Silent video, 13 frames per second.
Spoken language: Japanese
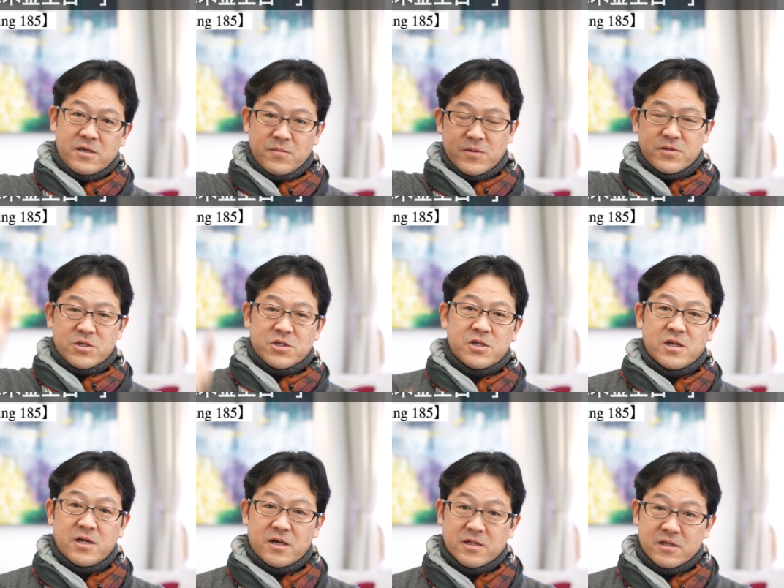今まで知
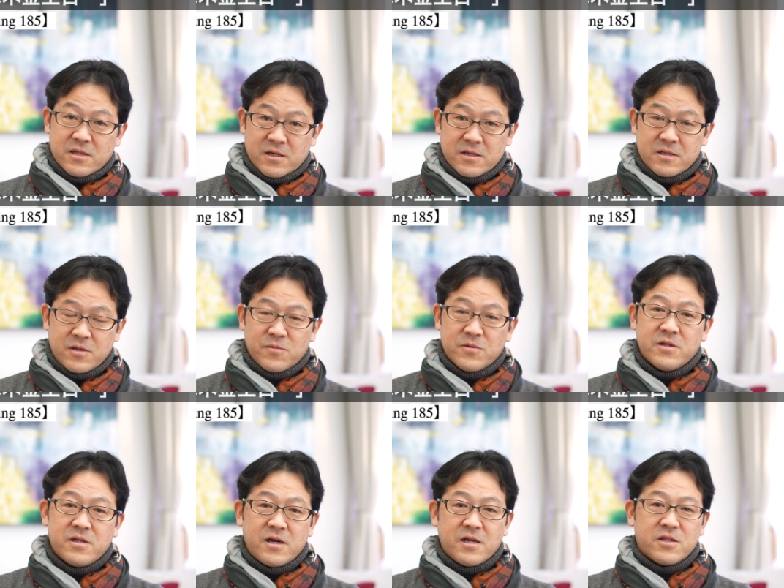らなかったでも
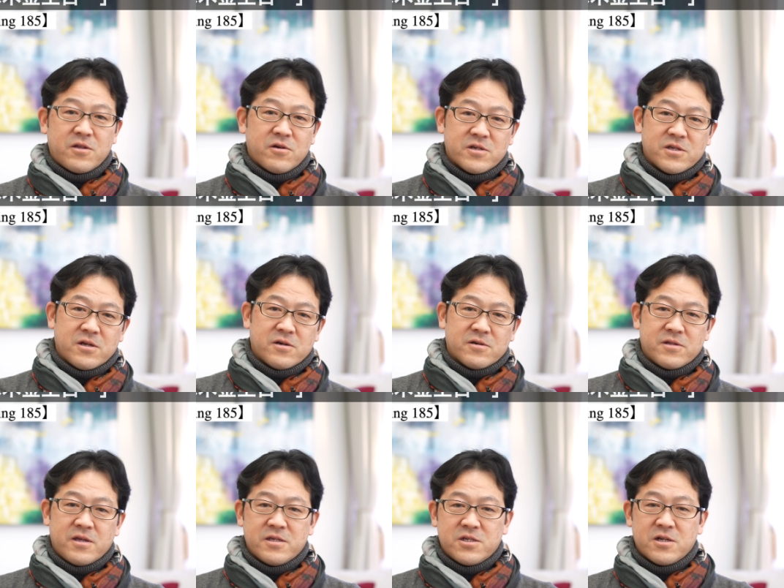なかったわけじゃなく
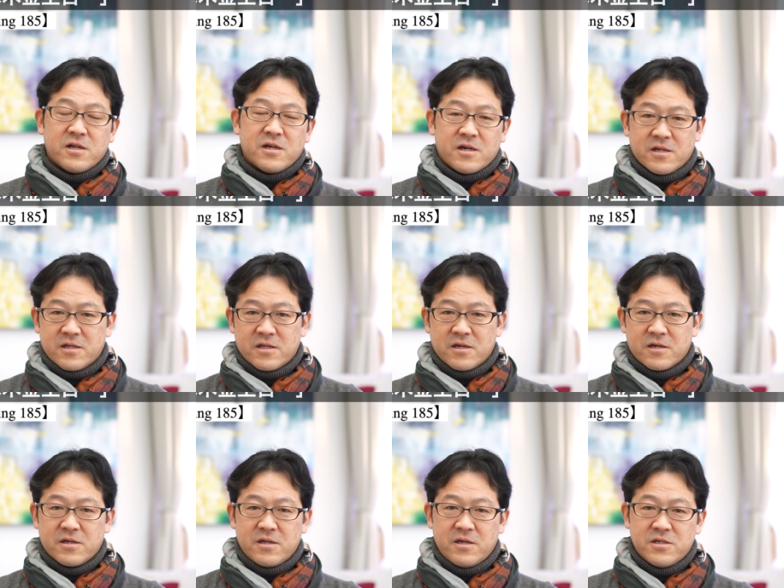て知らなかっただ
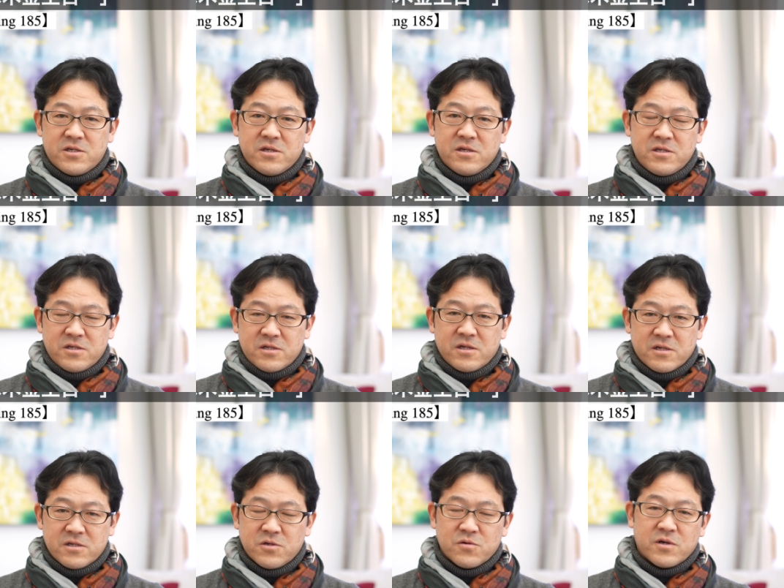けで知っ
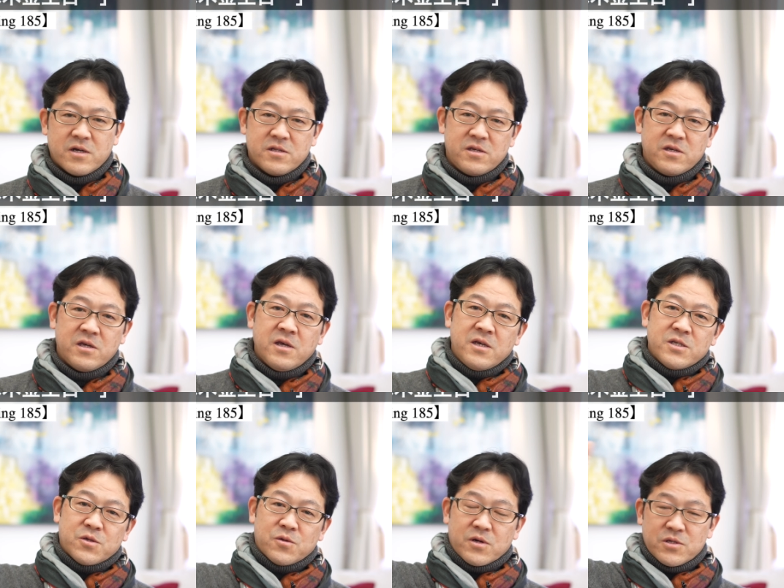た瞬間に
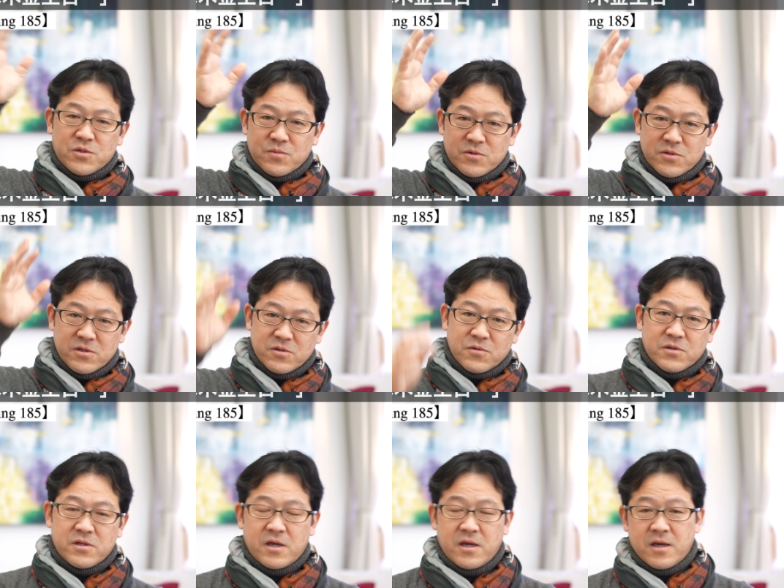それが自分にとっ
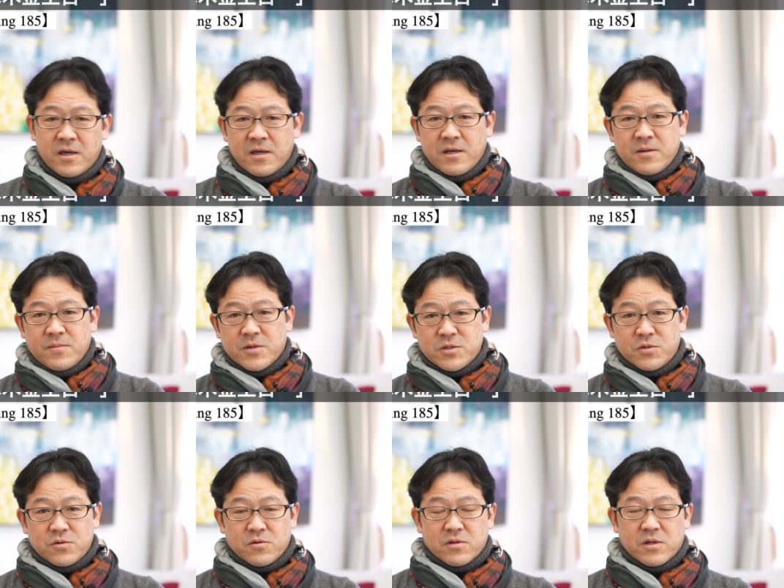て
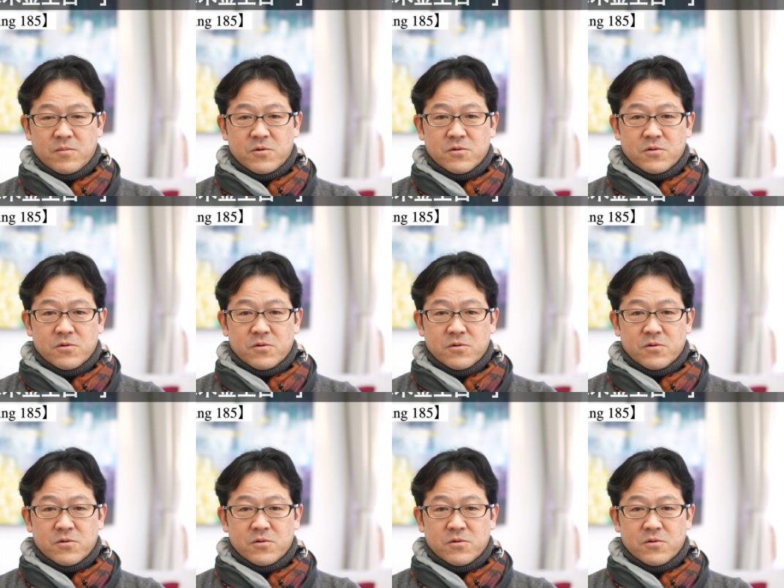重要なも